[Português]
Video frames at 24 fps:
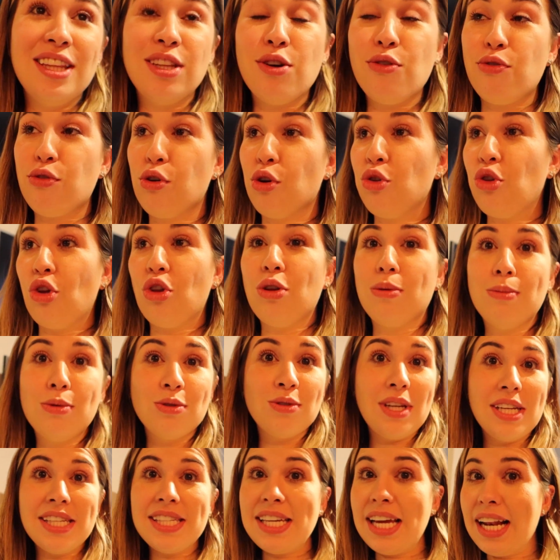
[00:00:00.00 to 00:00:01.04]
Então ficou todo
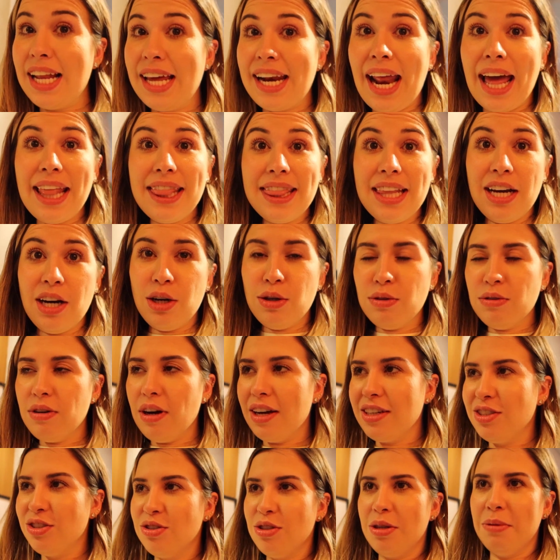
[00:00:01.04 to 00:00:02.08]
mundo aceleradão.
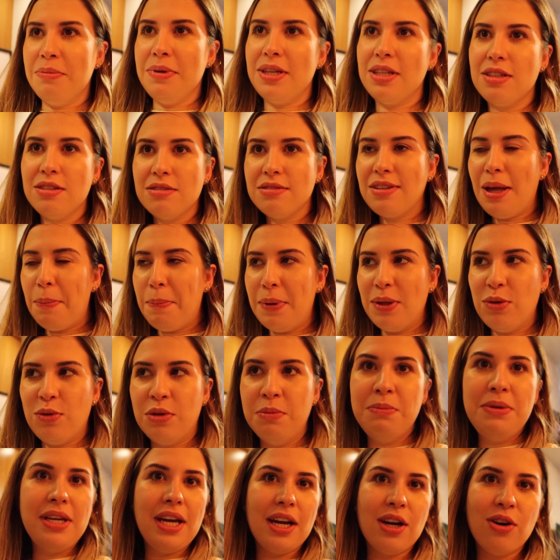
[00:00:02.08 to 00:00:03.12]
A gente falou, mano, não dá pra
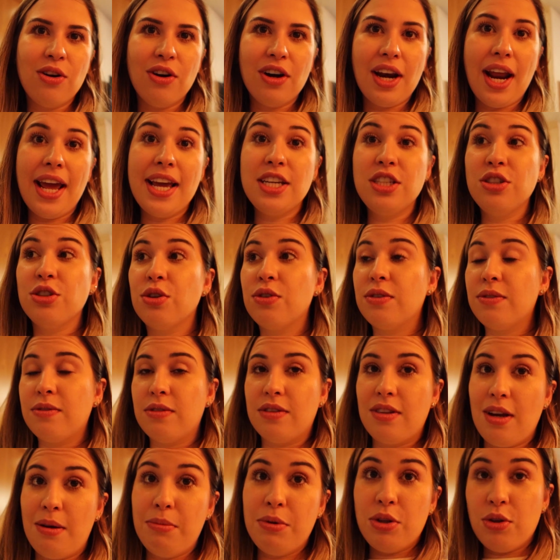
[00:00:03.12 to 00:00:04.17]
dormir agora. Aí a gente
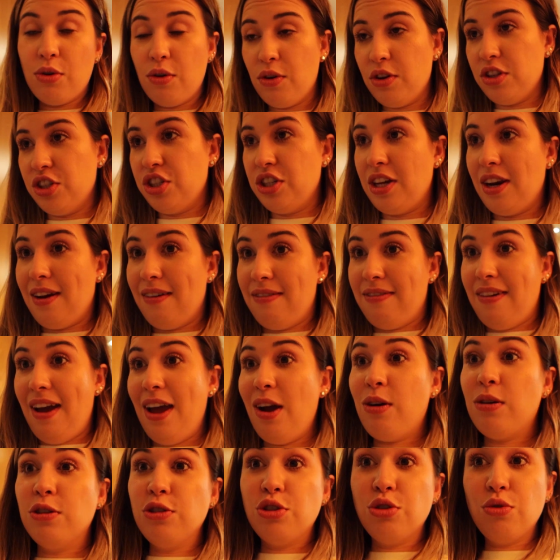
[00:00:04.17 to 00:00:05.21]
terminou de gravar
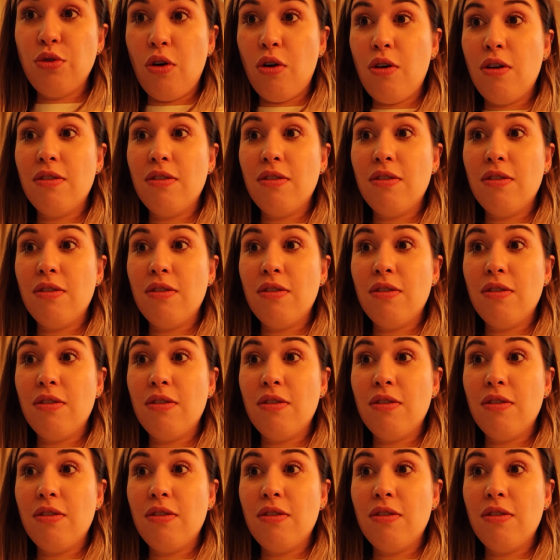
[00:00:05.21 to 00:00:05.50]
e continuou